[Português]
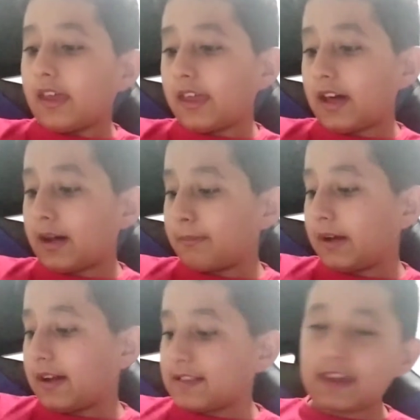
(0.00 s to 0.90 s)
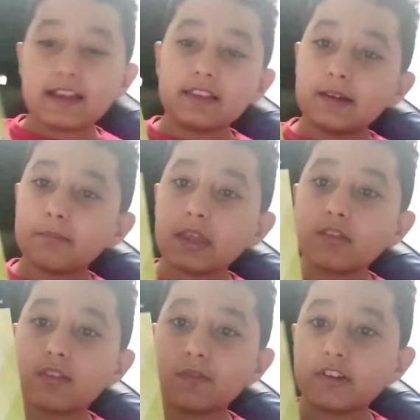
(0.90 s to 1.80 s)
é a amarela
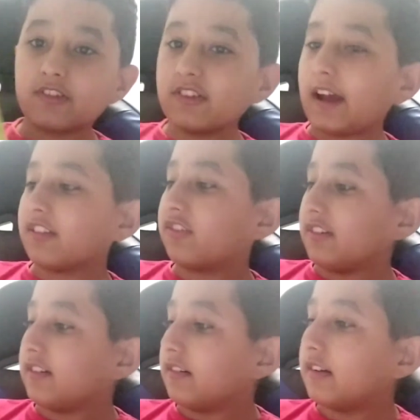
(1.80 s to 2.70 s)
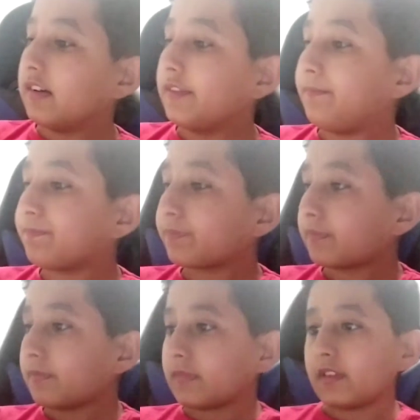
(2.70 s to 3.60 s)
meio esverdeadinha.
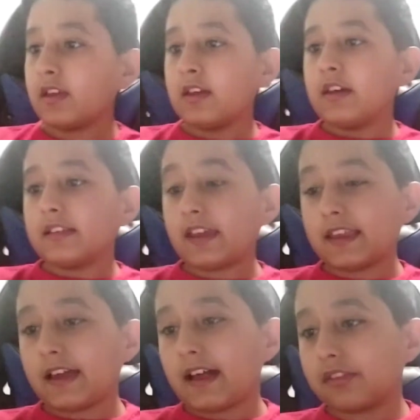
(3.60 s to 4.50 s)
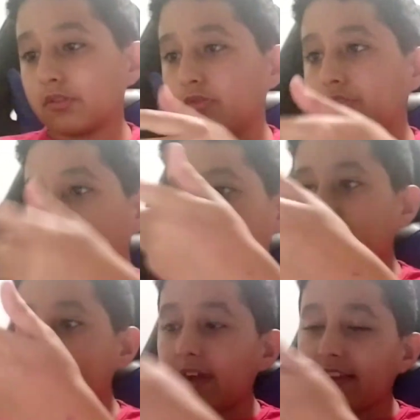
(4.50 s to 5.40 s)
Tem a azul, só que eu
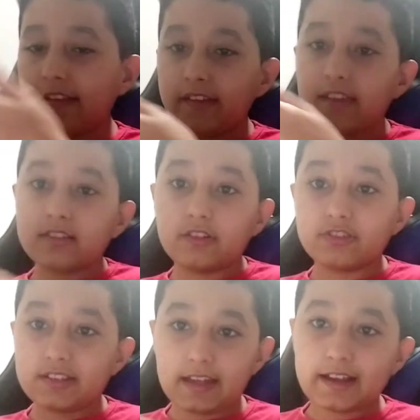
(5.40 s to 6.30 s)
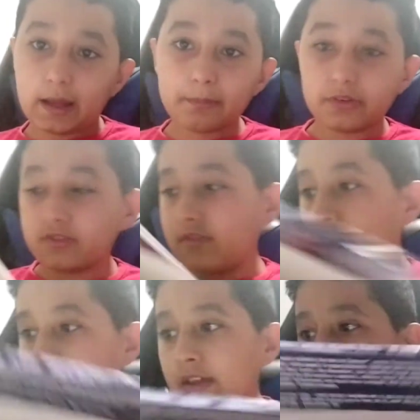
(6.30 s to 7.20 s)
comprei essa aqui, então já tá acabando.
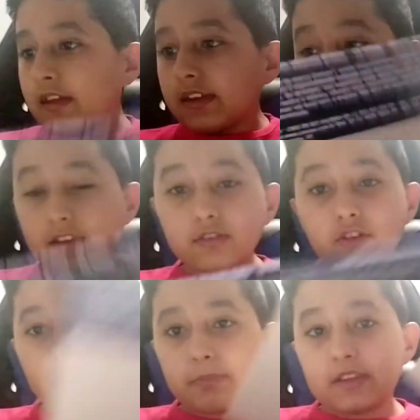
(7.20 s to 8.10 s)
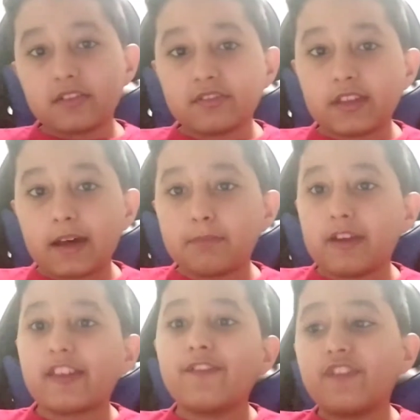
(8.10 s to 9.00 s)
Que aí eu tô esperando da
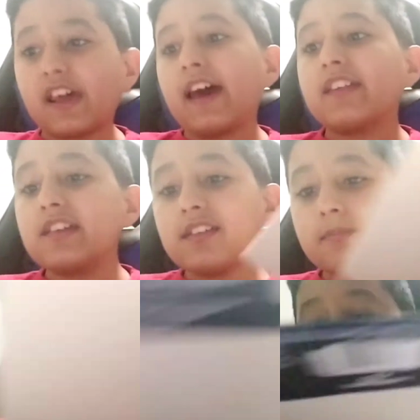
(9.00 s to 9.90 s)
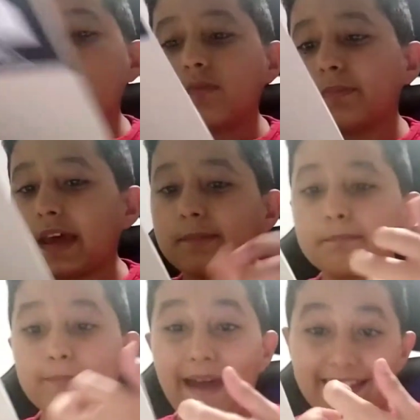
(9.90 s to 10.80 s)
Black Friday pra eu comprar
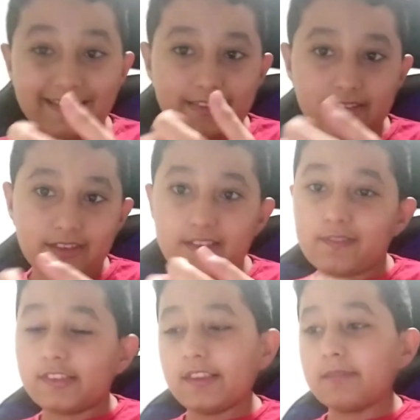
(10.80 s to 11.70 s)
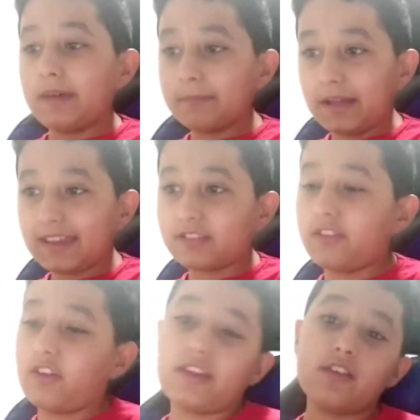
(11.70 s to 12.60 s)
mais, que aí vai ser mais barato.
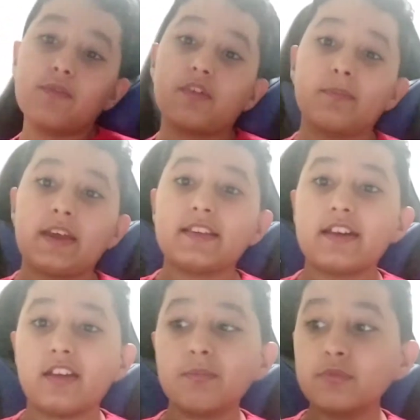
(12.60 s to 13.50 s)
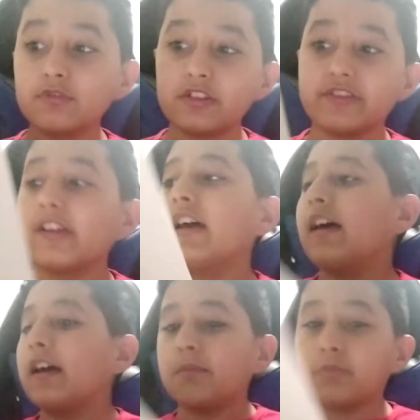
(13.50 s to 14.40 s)
Só que aí eu vou comprar da Remuller.
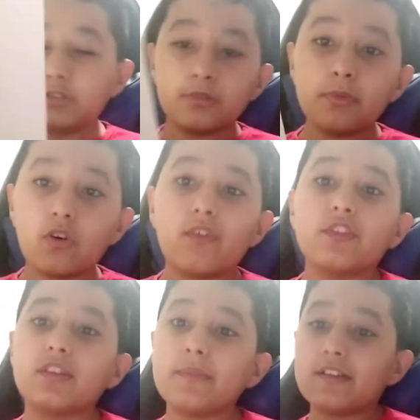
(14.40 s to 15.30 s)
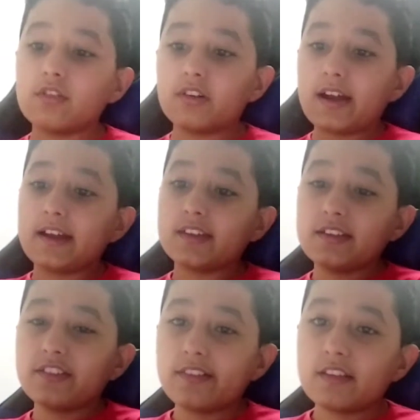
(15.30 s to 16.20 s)
Muito boa, vou também colocar aqui
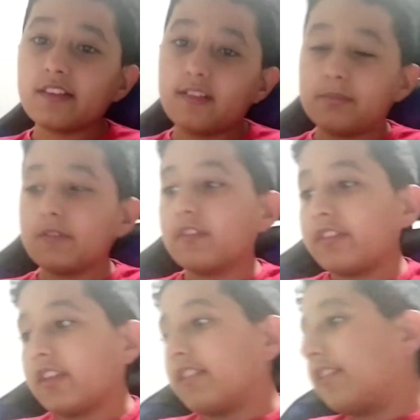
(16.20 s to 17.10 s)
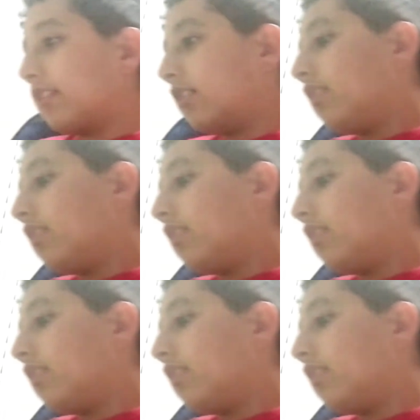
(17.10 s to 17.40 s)
na descrição pra vocês.